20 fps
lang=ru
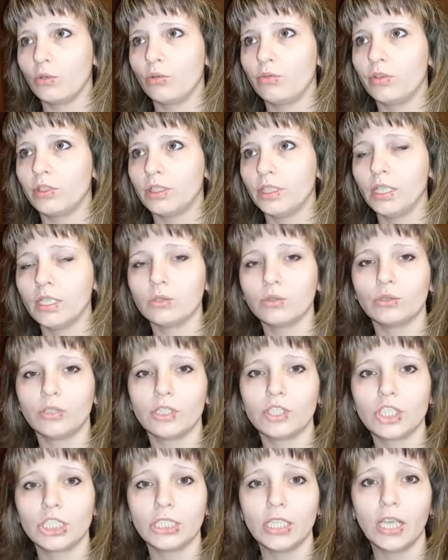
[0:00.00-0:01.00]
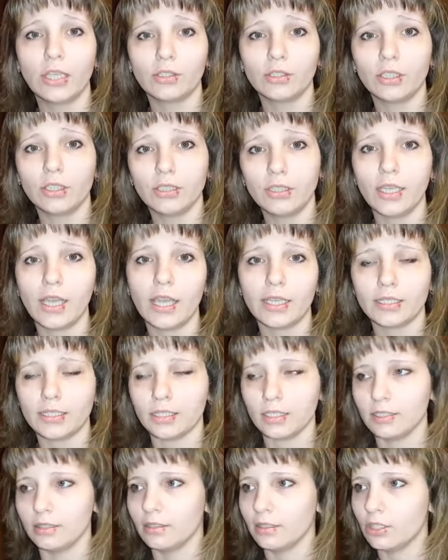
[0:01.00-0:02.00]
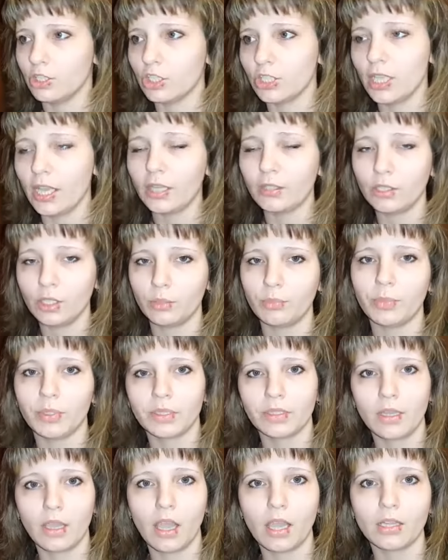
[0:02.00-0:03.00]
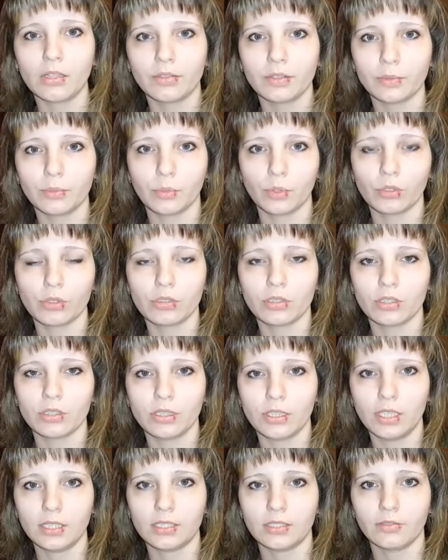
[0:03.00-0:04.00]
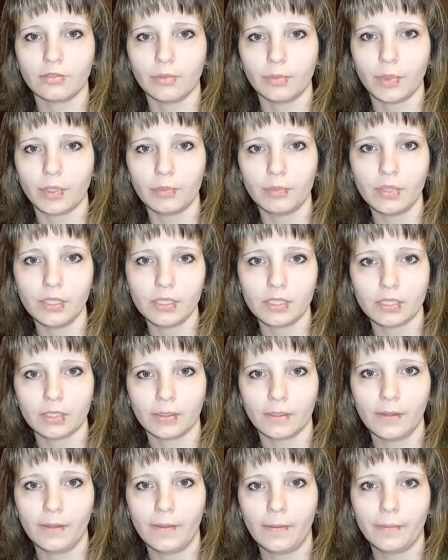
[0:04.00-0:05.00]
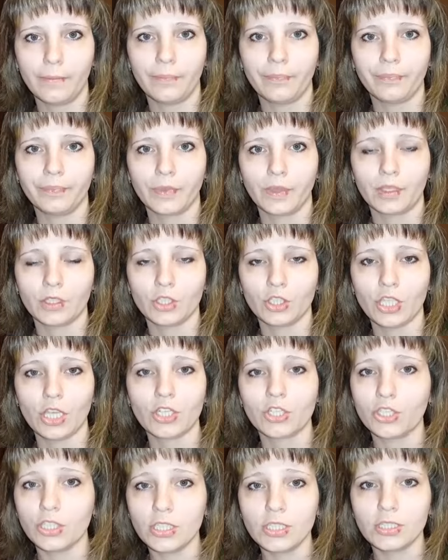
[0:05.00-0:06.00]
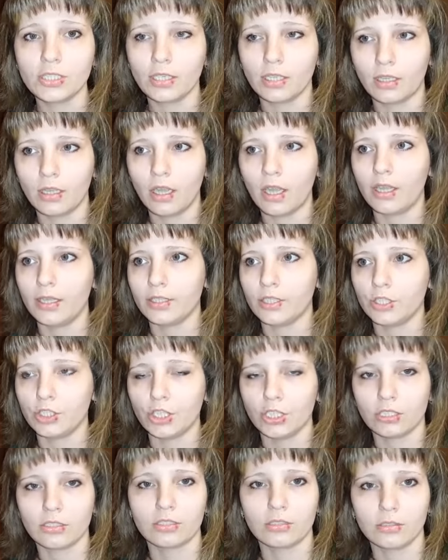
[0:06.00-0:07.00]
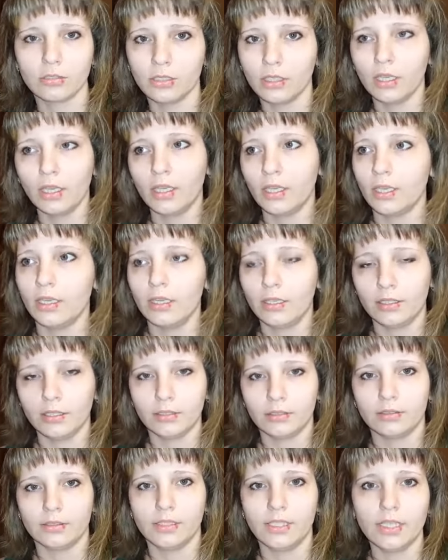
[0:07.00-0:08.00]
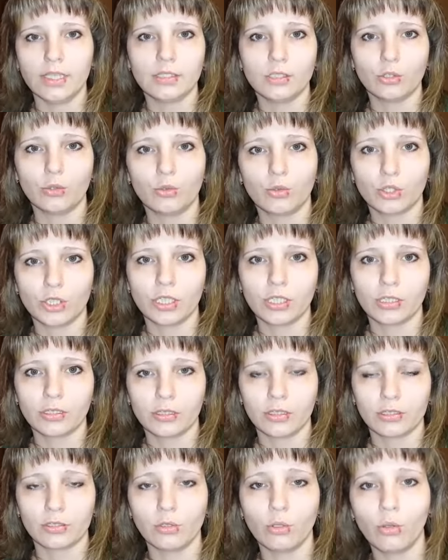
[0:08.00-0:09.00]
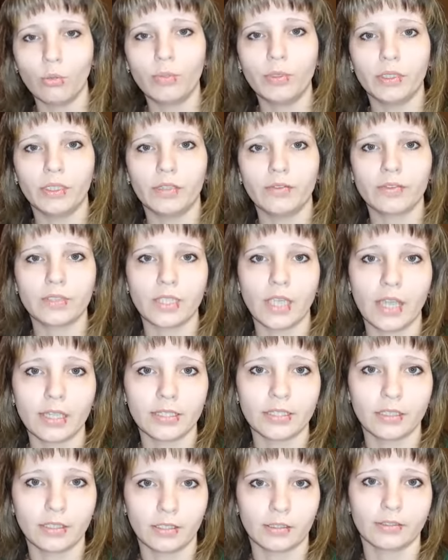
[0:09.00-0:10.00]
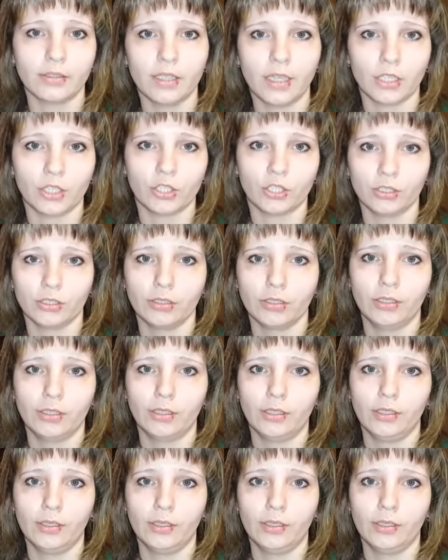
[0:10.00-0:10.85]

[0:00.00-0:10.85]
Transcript: такого нету, начинают рыдать и начинают их подкалывать просто дети, вы поймите. Сейчас жизнь такая, сейчас э, дети уже озлоблены в садиках даже.